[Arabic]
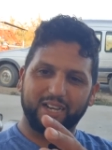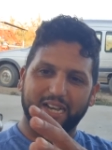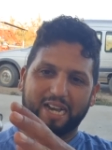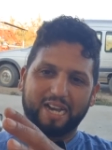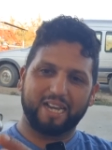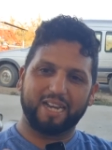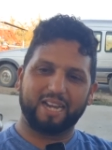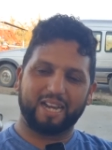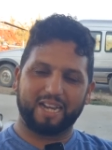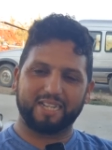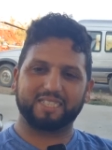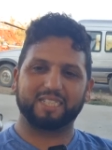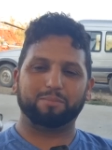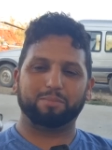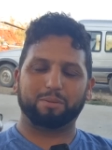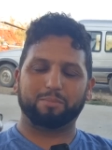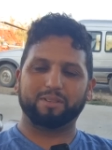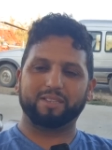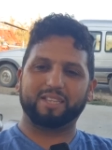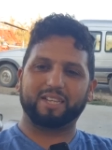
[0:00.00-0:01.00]
على
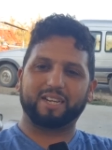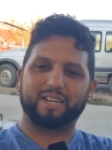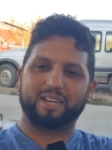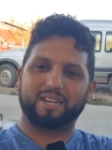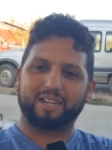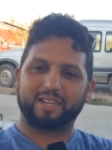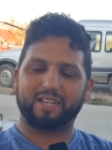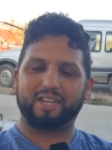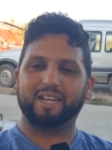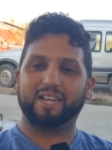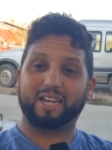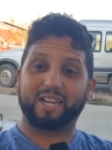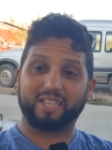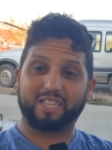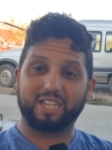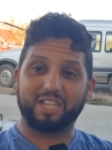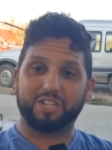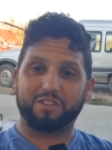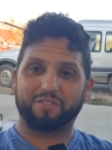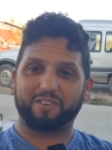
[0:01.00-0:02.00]
حسب المنطقه اللي
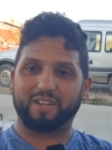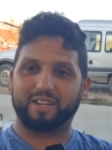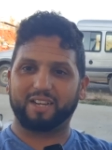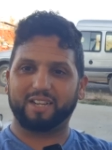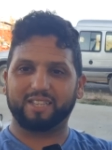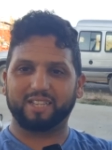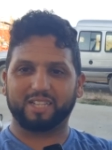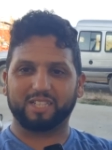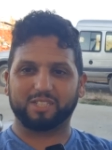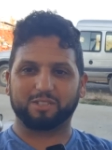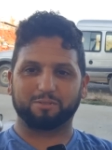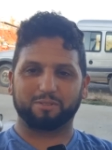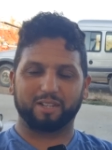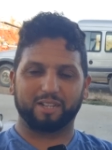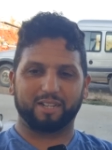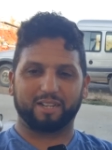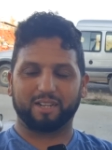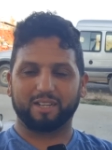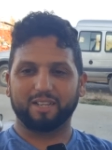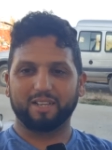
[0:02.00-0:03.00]
كتعيش فيها هذيك
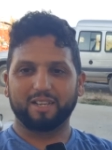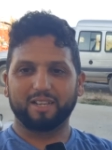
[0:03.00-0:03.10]
السلاله